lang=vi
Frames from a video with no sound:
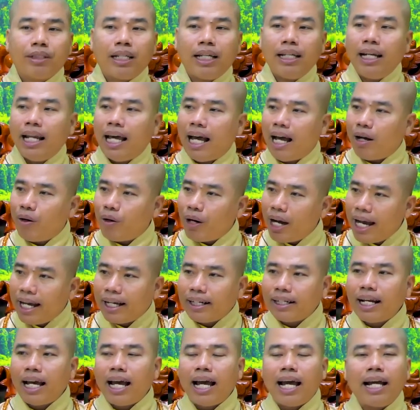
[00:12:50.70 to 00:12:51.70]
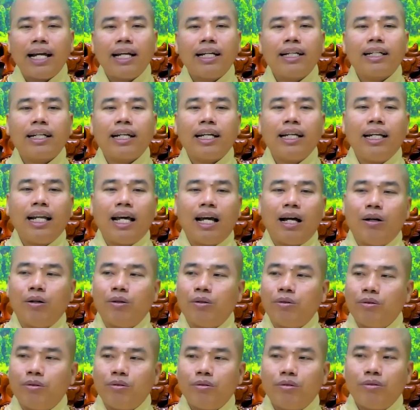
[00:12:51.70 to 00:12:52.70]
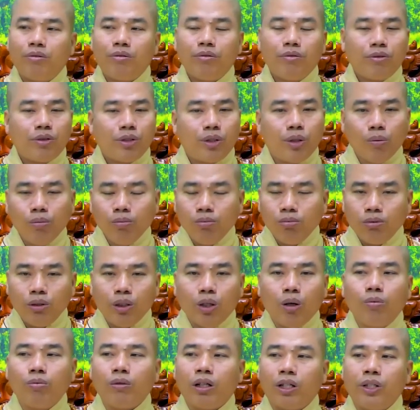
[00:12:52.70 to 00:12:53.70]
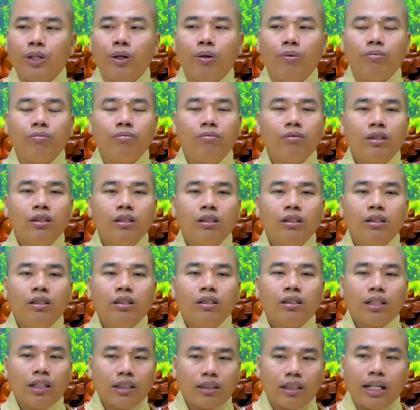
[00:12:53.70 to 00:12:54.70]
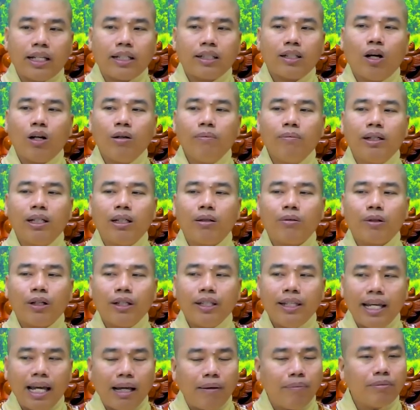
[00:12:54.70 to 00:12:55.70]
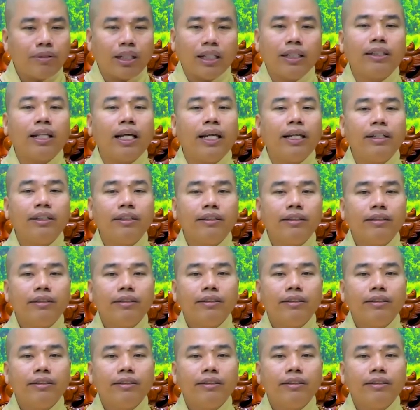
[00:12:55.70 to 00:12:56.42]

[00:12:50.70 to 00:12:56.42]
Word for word: cái nào ăn ra ăn cái nào chúng dùng là dùng chứ tiệc đó mình không có dám tùy tiện